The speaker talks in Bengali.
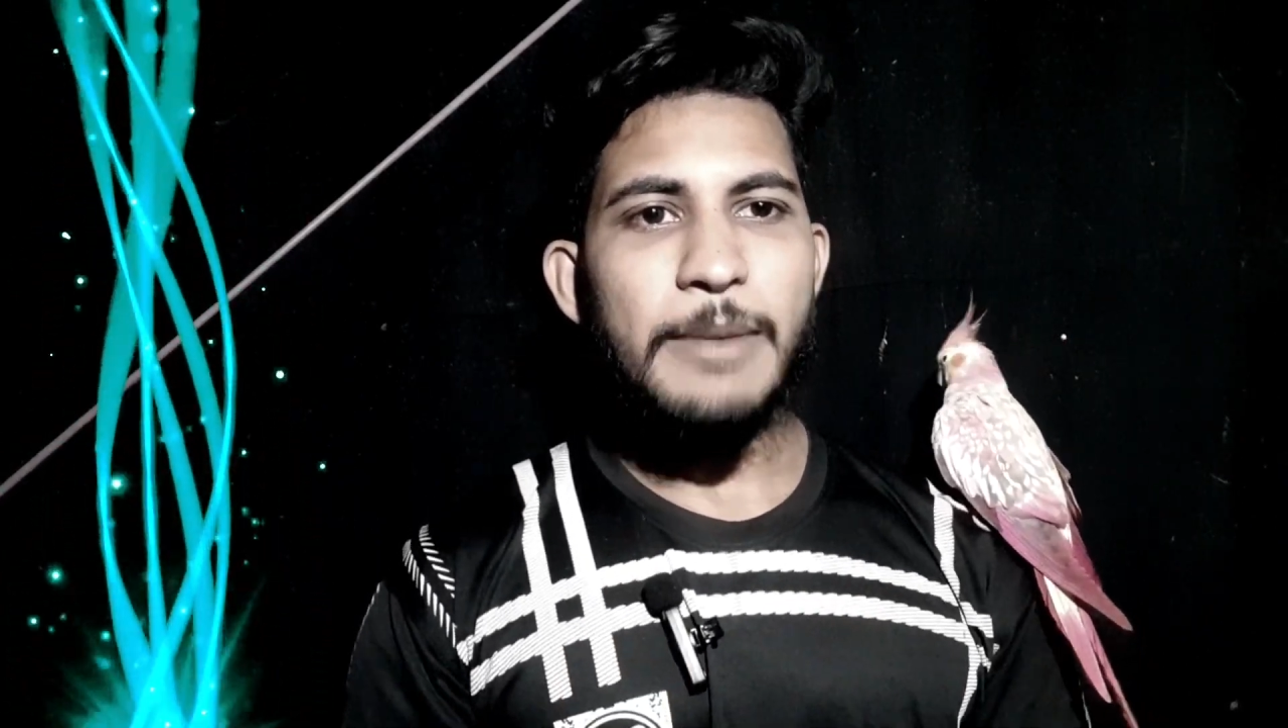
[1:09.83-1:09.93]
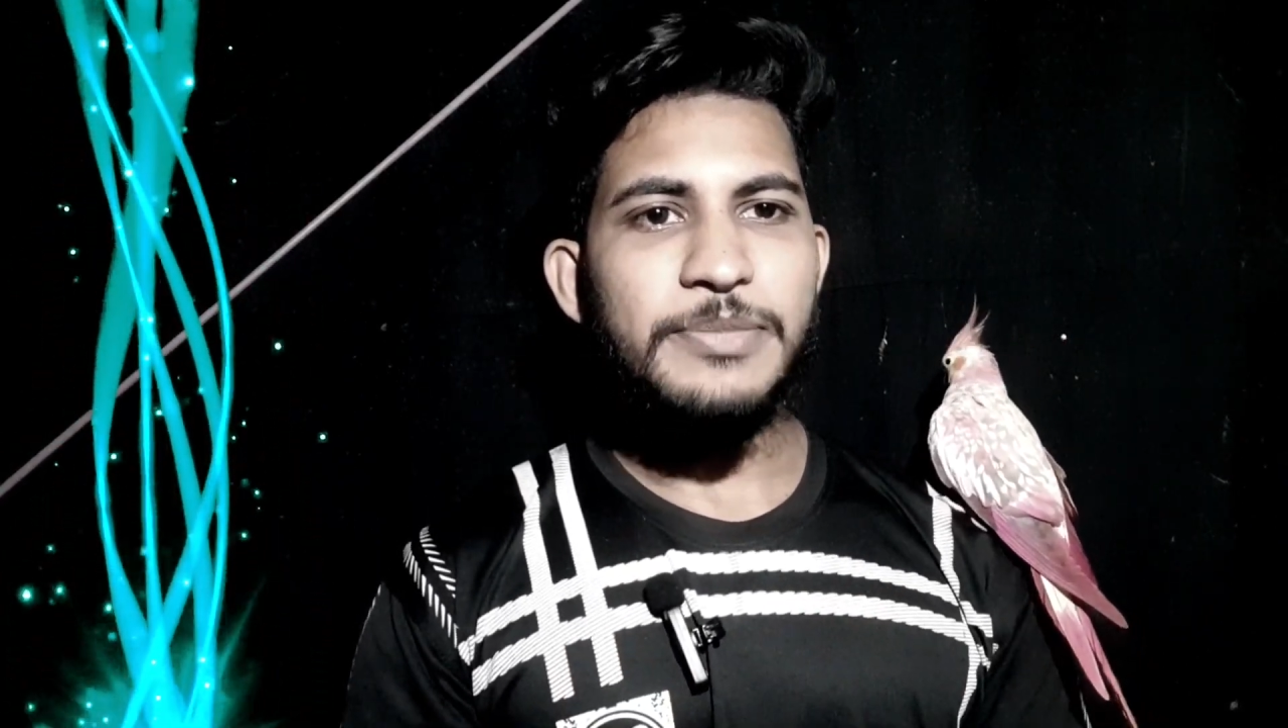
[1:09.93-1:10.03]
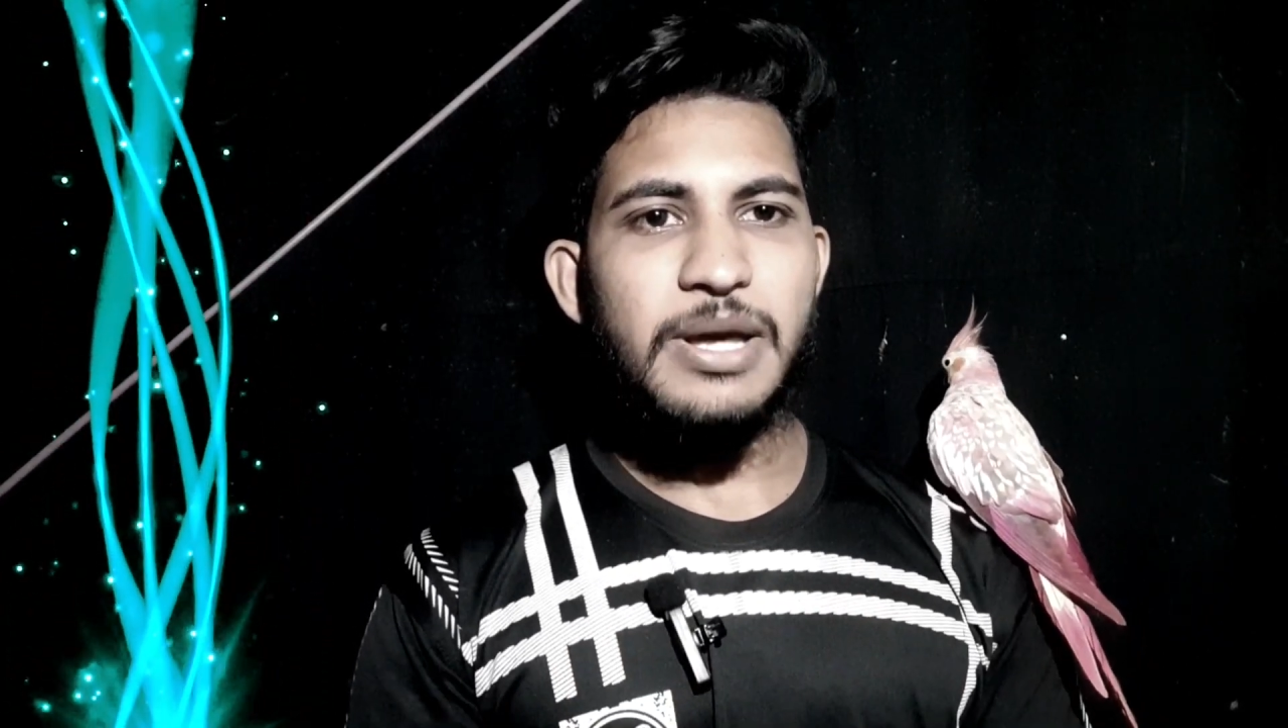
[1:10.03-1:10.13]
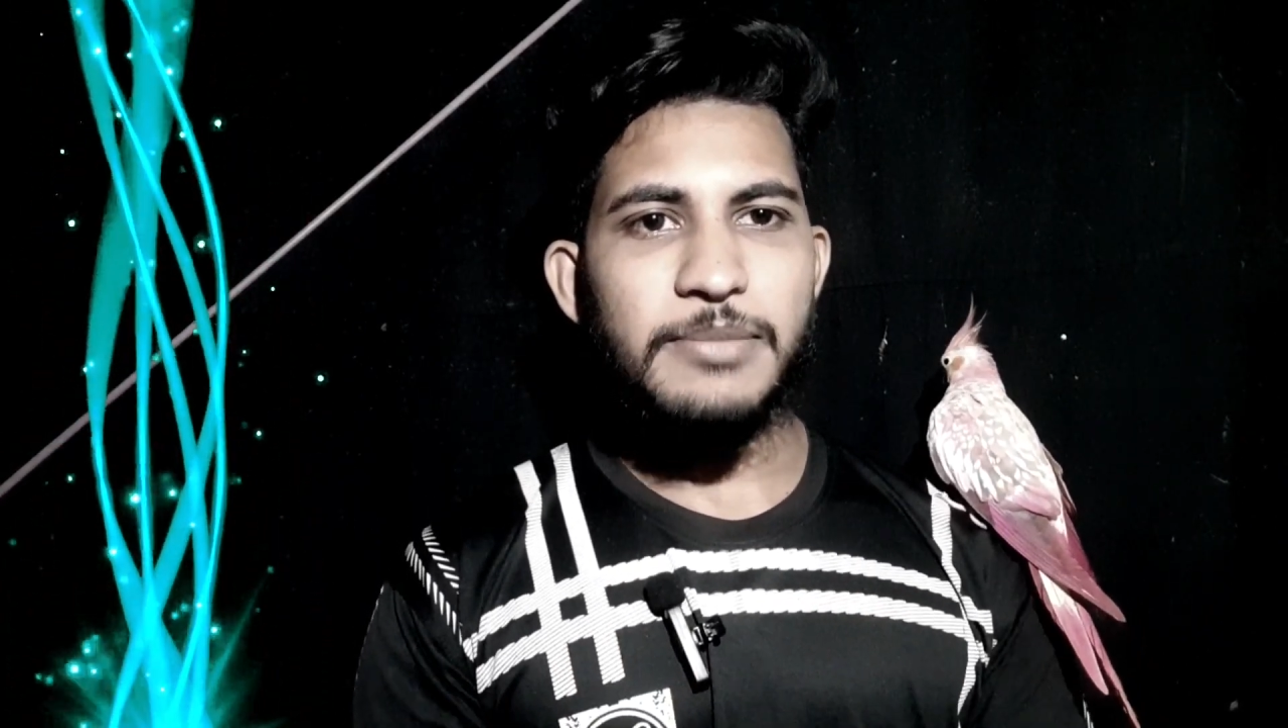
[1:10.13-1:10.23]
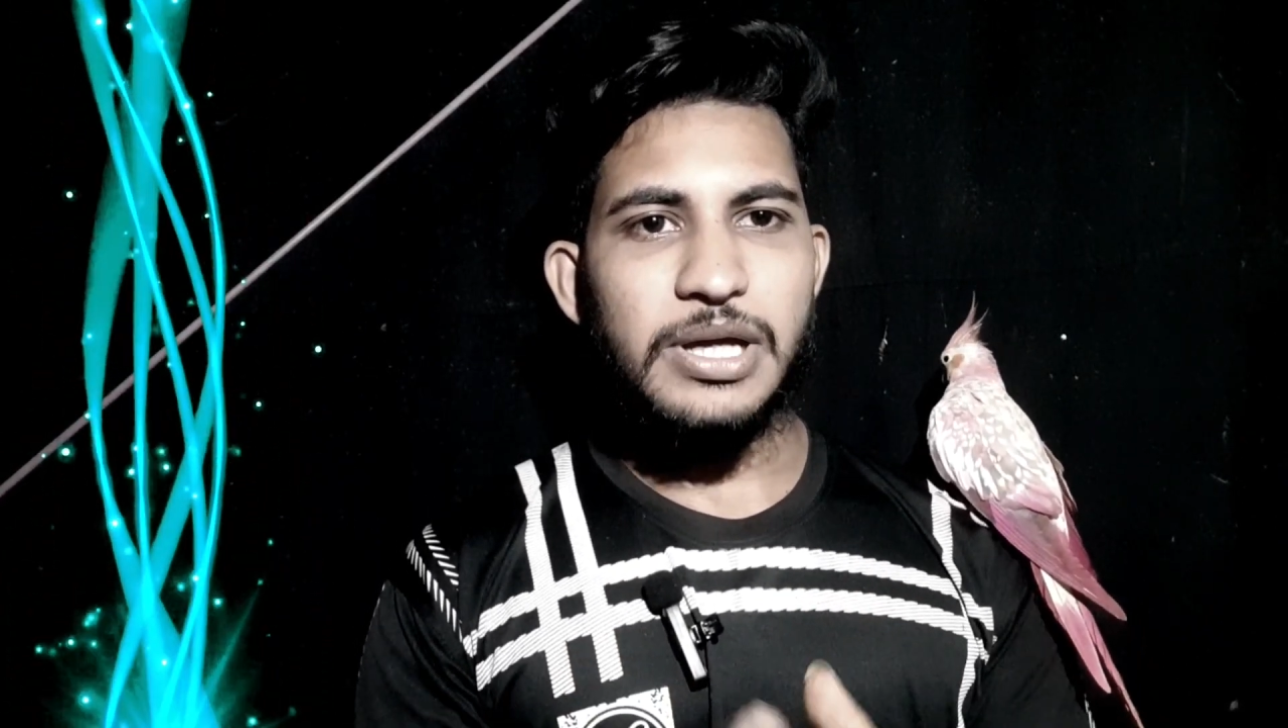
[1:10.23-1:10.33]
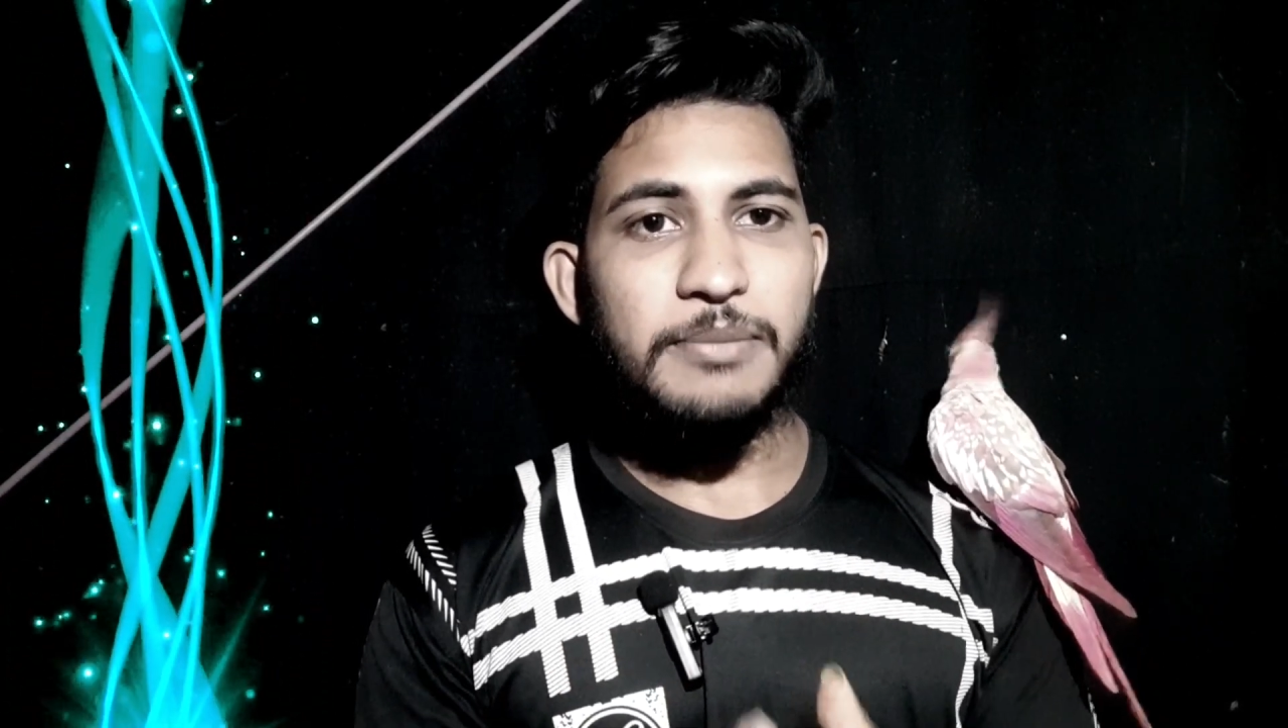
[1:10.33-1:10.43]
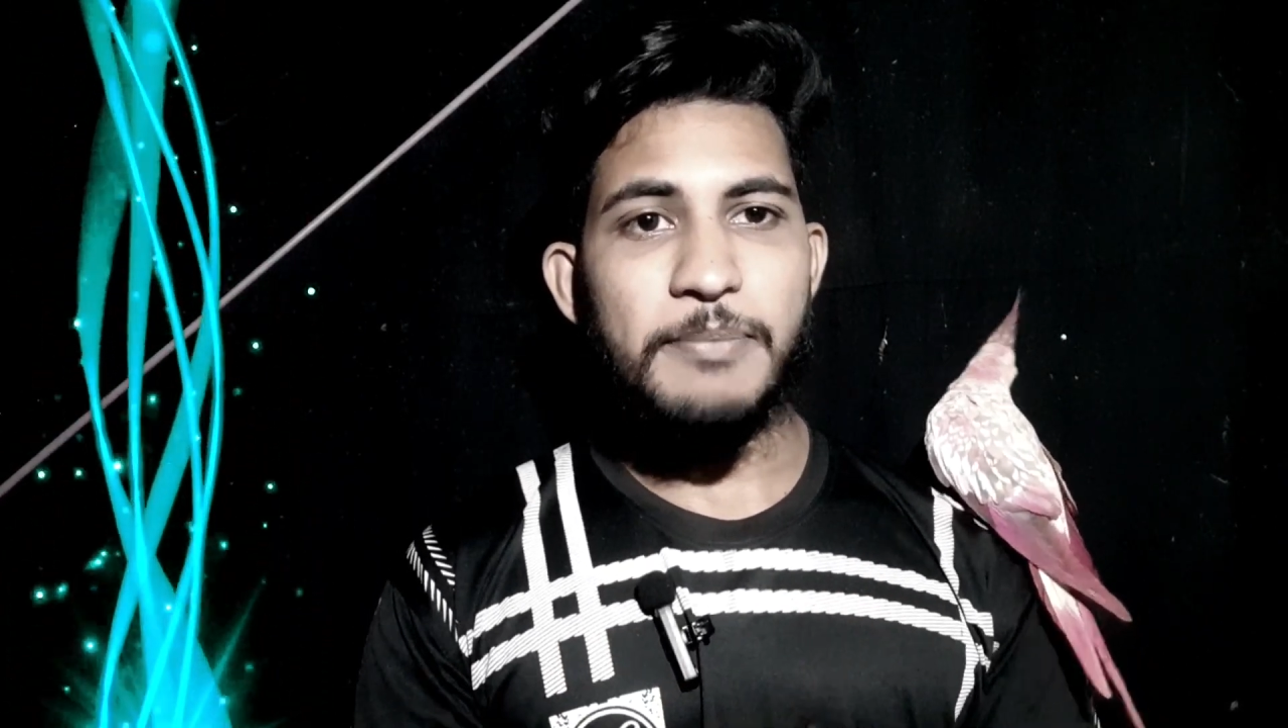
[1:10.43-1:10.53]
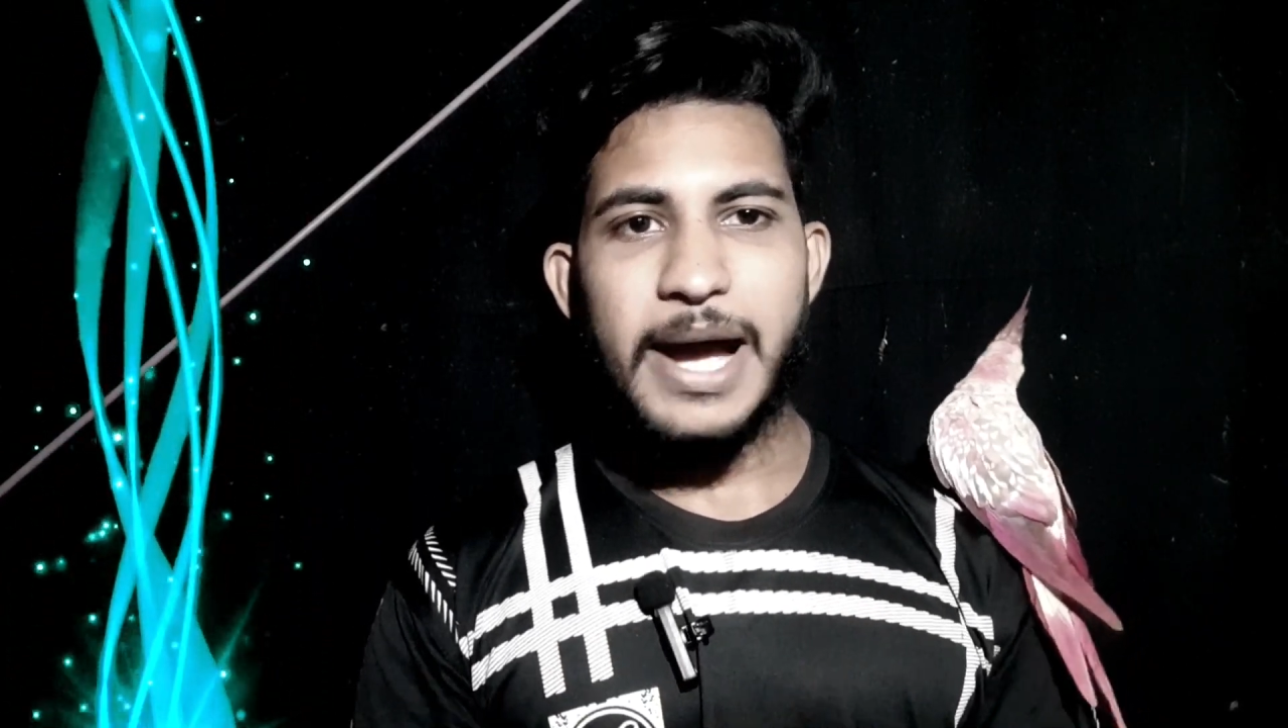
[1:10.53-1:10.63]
আপনি আপনার